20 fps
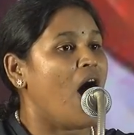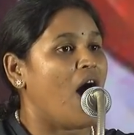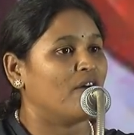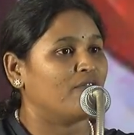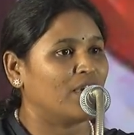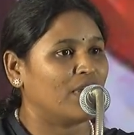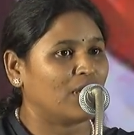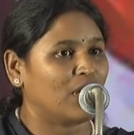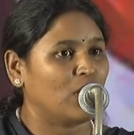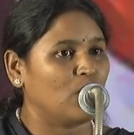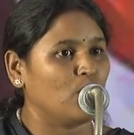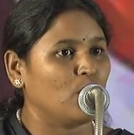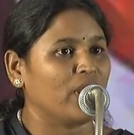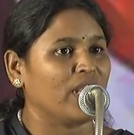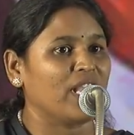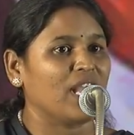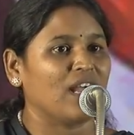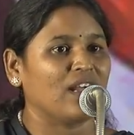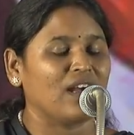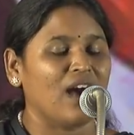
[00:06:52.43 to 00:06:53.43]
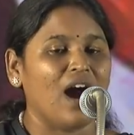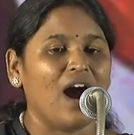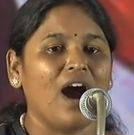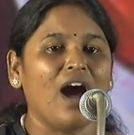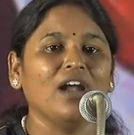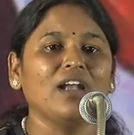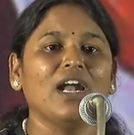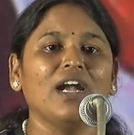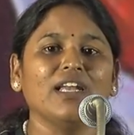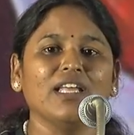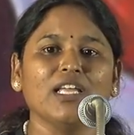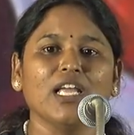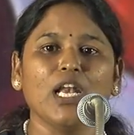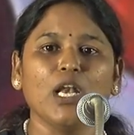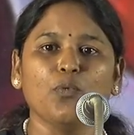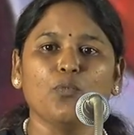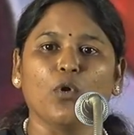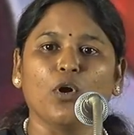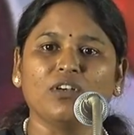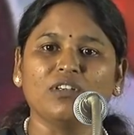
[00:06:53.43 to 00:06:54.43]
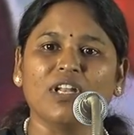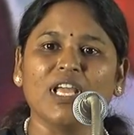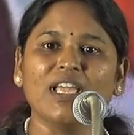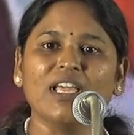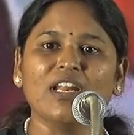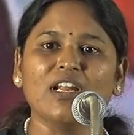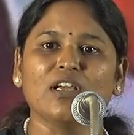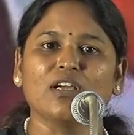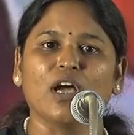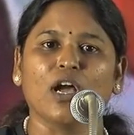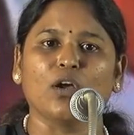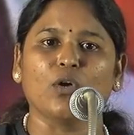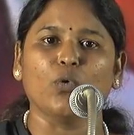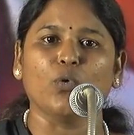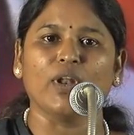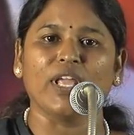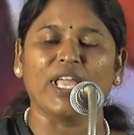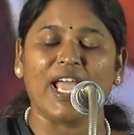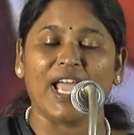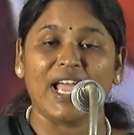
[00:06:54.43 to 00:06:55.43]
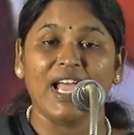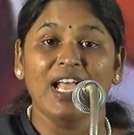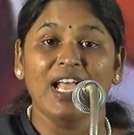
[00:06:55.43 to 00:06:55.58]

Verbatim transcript: அவர்களுடைய காலடியில் ஒட்டி இருக்கக்கூடிய